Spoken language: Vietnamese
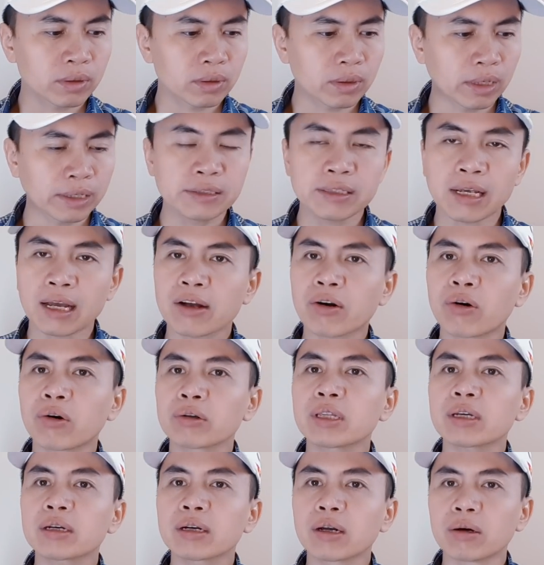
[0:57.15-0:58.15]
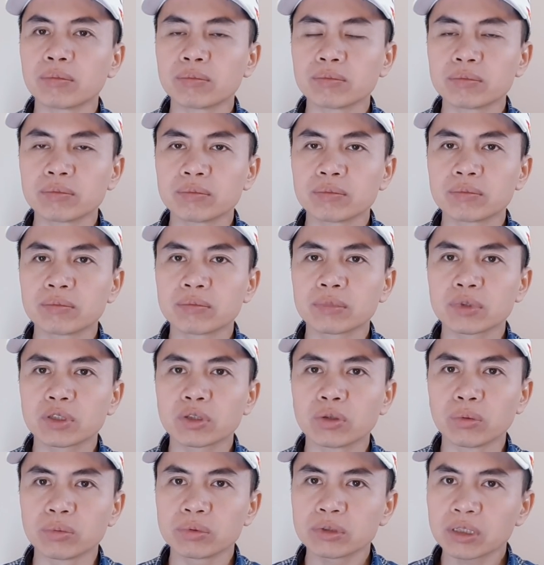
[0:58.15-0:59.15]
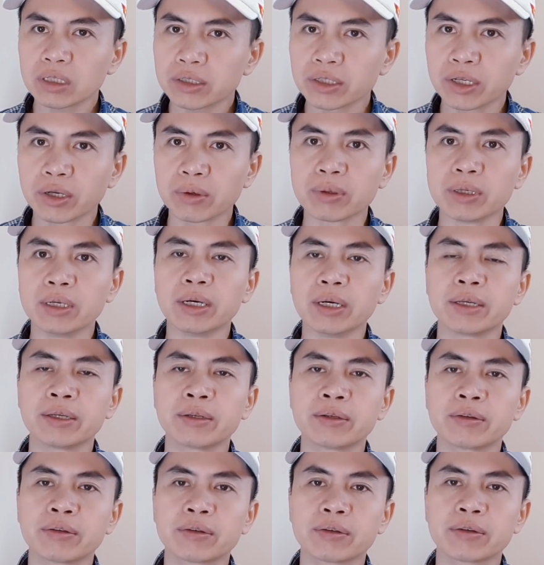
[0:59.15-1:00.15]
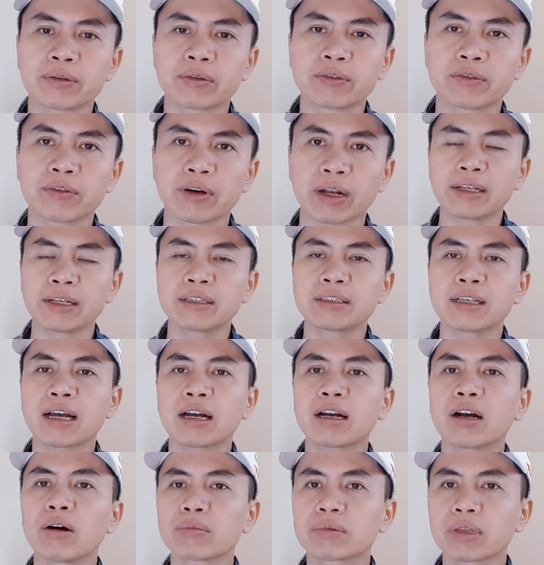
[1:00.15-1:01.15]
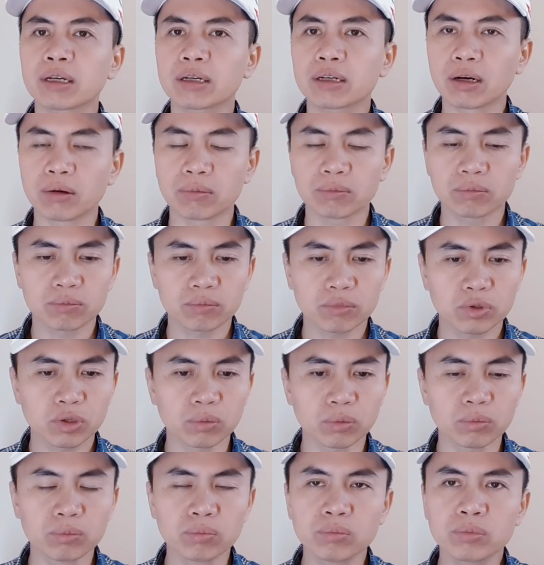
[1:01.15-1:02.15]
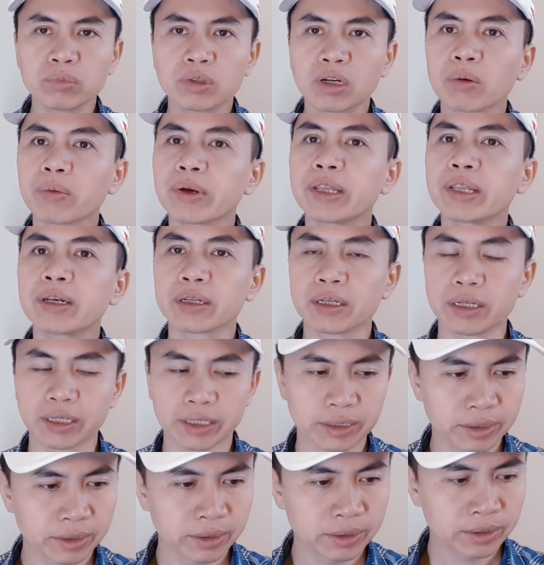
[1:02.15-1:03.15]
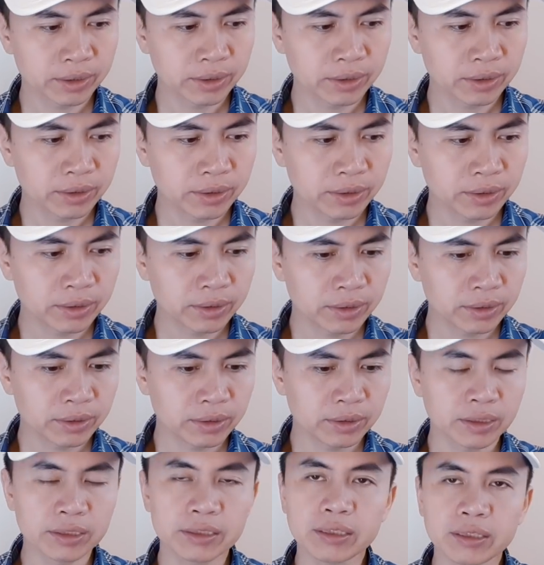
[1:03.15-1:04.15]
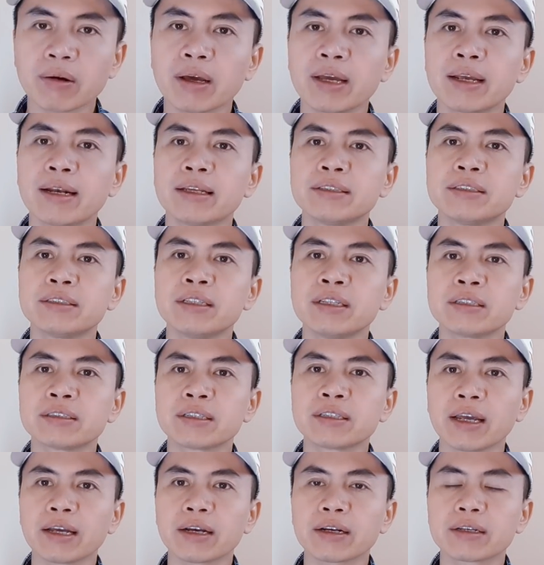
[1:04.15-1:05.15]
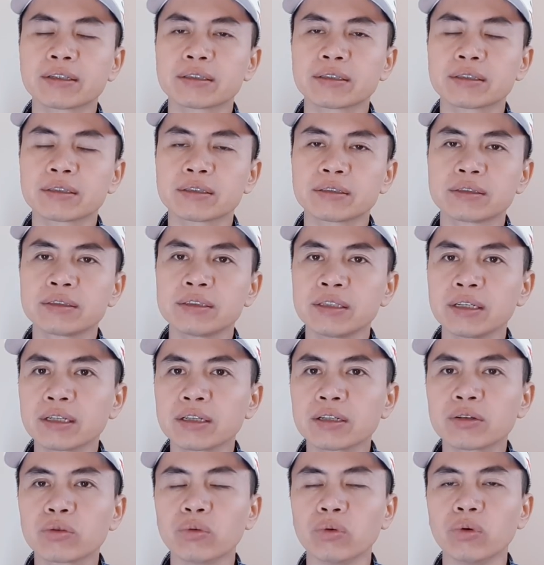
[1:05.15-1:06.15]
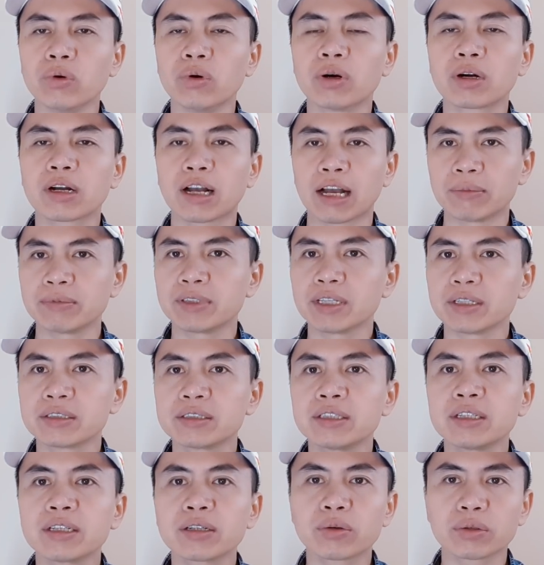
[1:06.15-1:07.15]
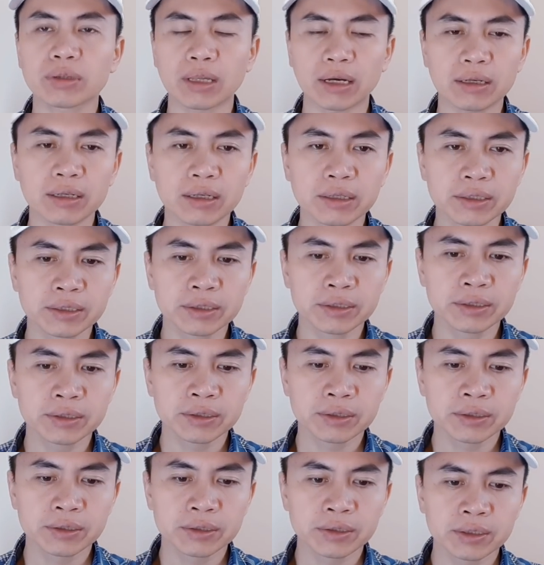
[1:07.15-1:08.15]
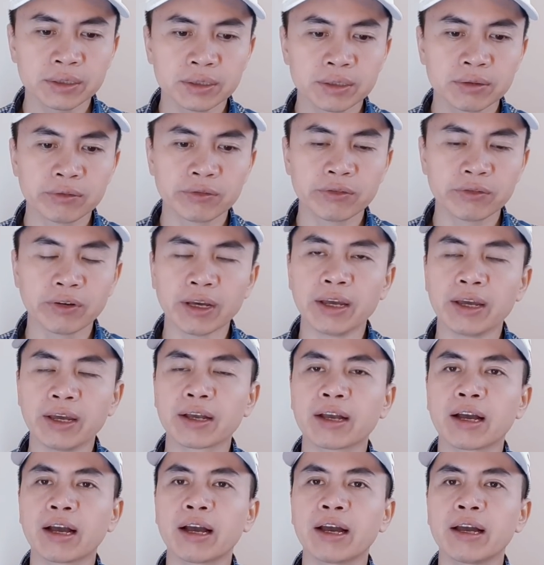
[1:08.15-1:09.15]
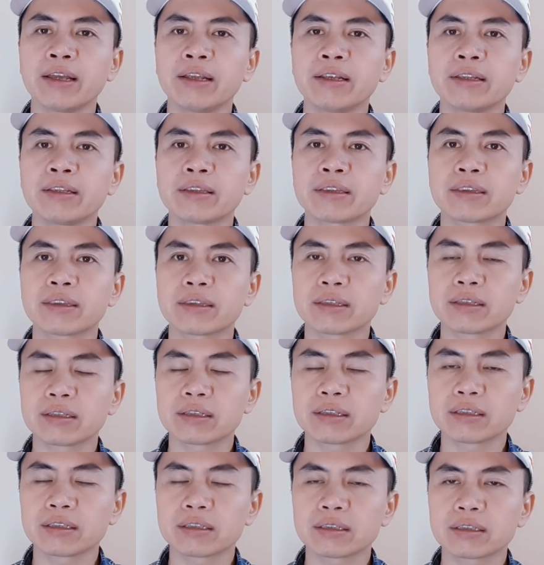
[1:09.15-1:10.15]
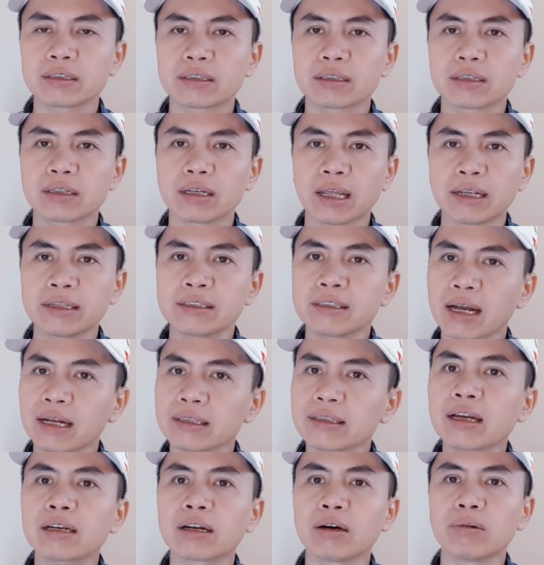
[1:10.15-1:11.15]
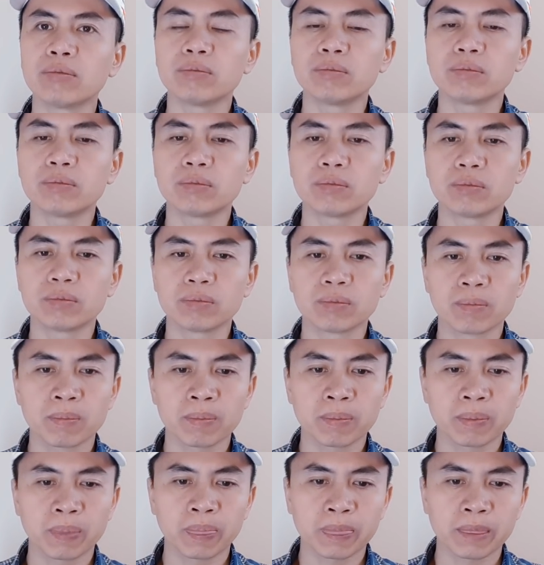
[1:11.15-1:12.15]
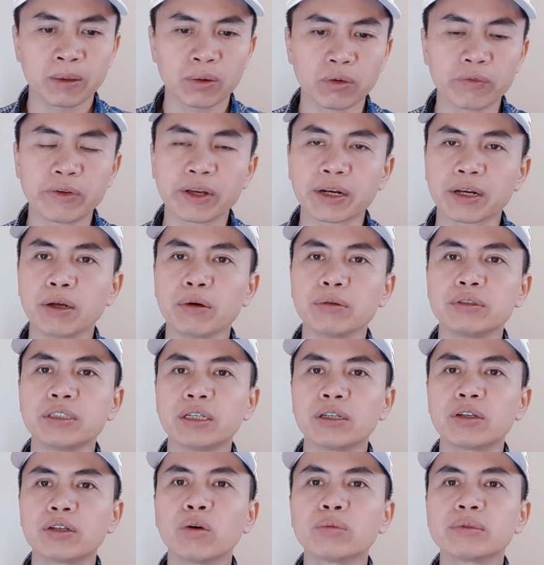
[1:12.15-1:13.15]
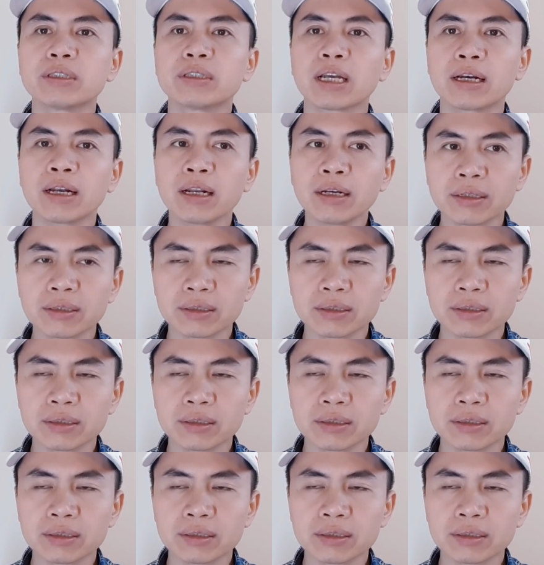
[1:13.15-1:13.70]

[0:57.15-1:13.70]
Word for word: Đánh giá có tác động cũng rất nhiều người và giá không tác động cũng không ít người. Thì sau đây là chia sẻ riêng của cảm nhận riêng của Thắng ơi về cái đánh giá tác động của việc điều chỉnh khung giá đất